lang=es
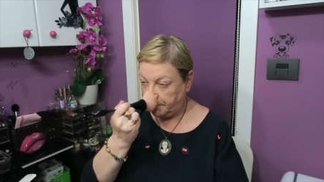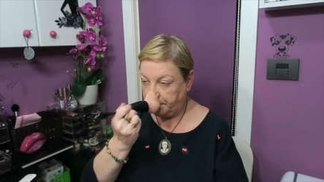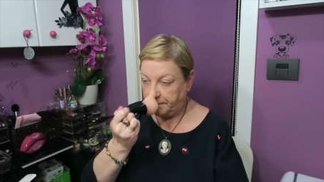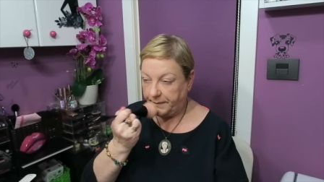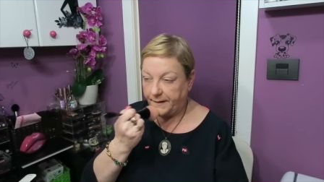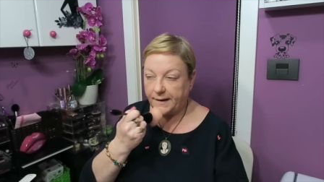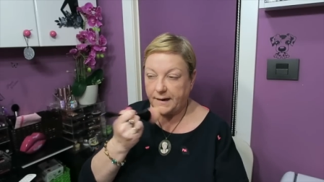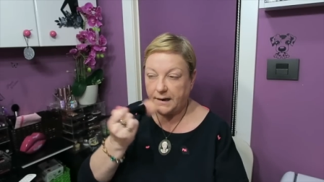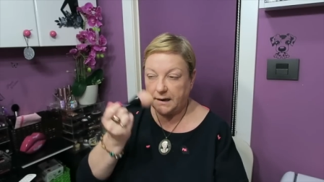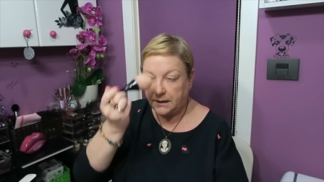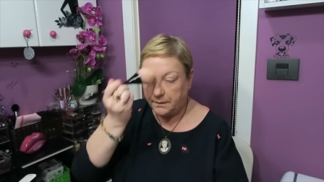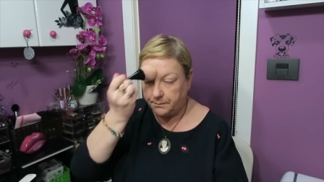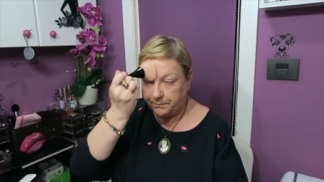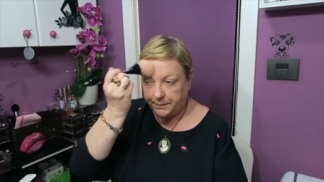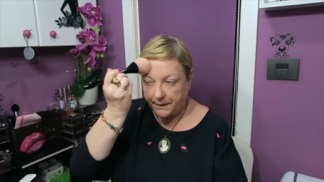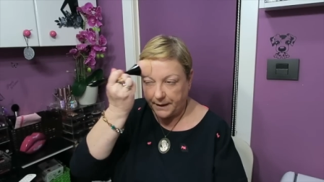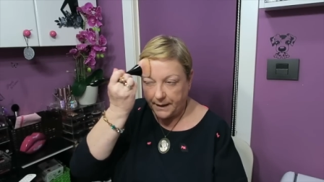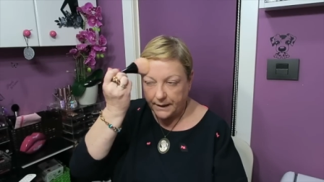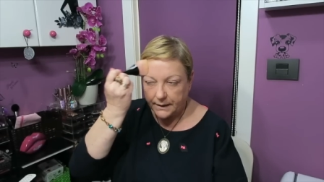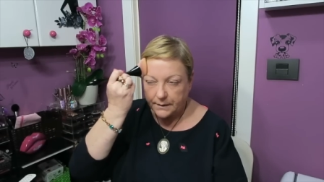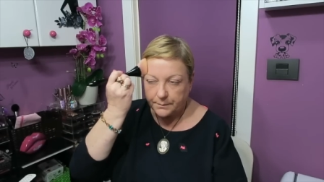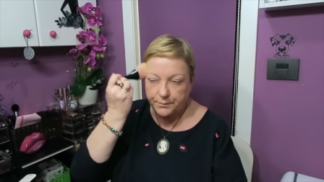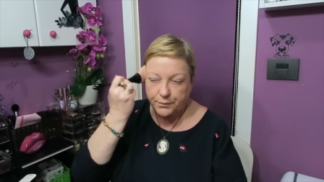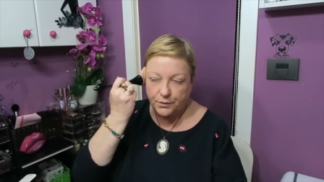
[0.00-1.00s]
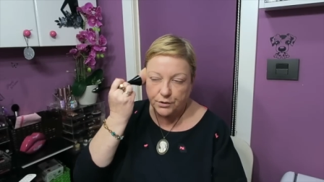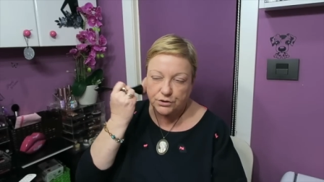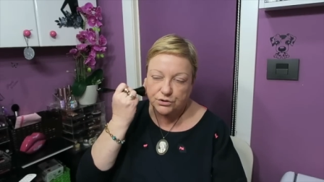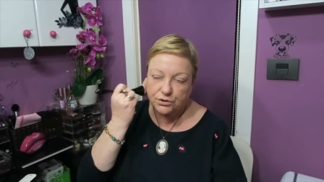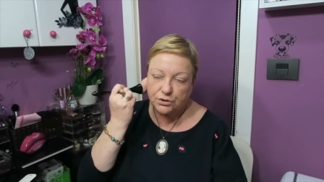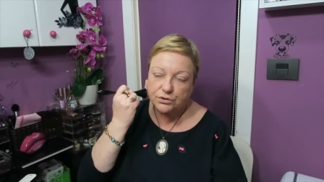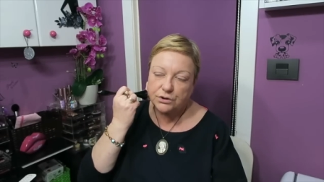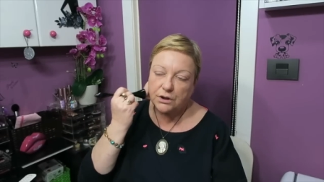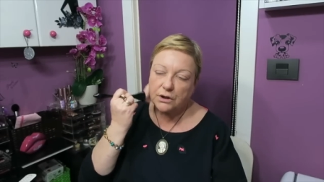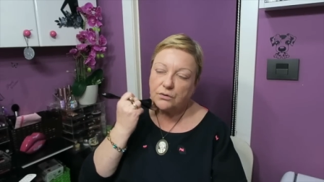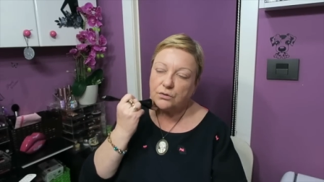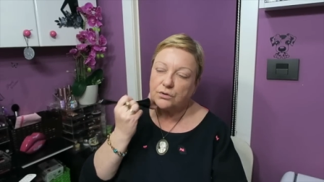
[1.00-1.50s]
para limpiar, por
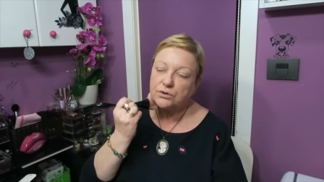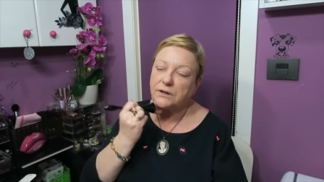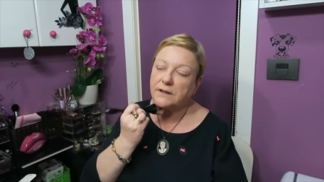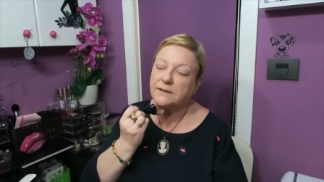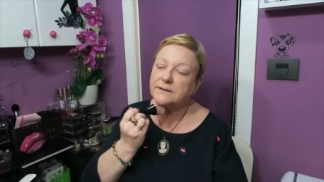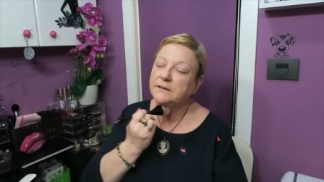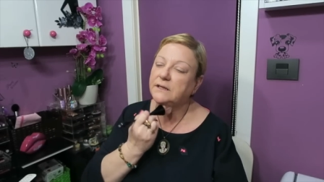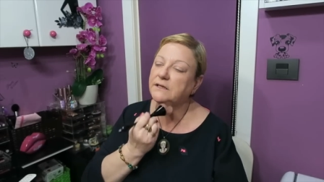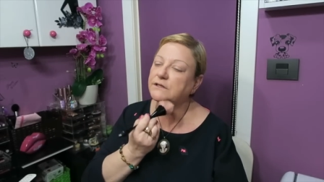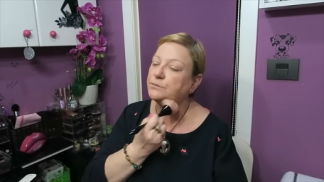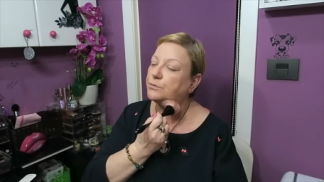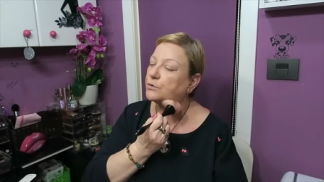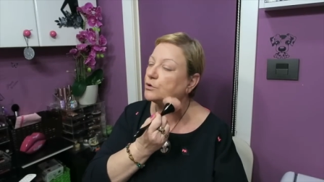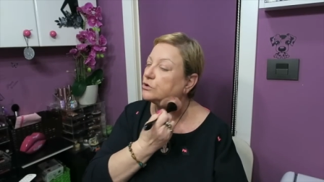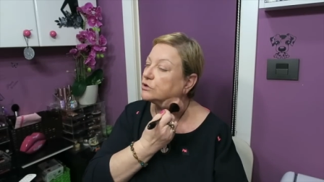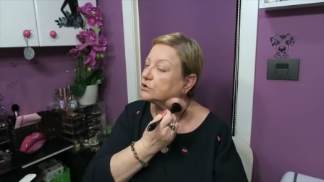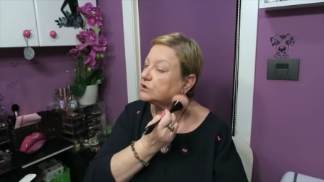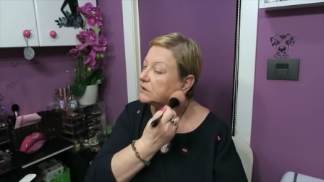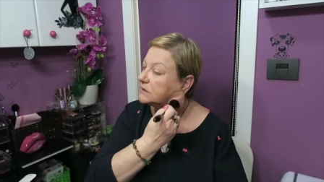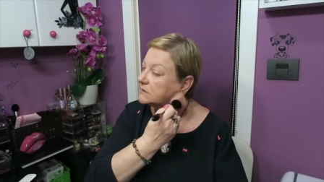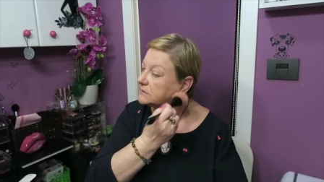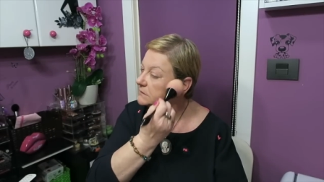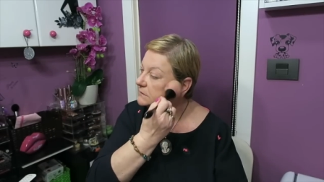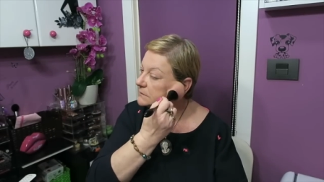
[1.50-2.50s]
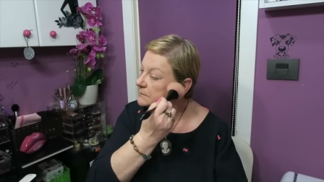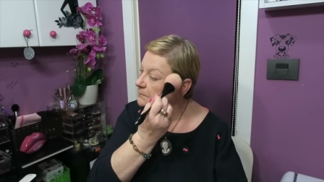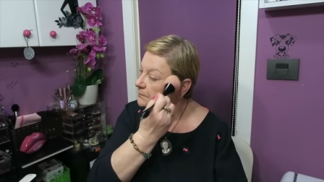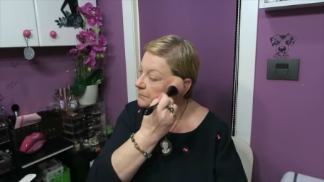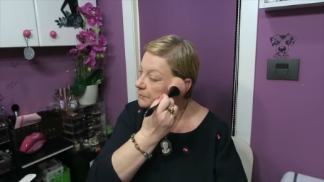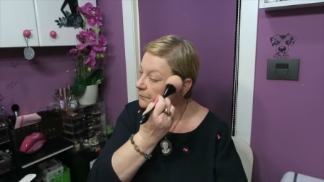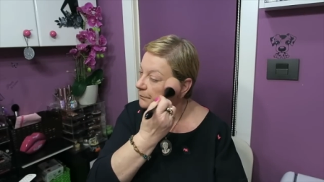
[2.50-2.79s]
eso tengo tantas brochas.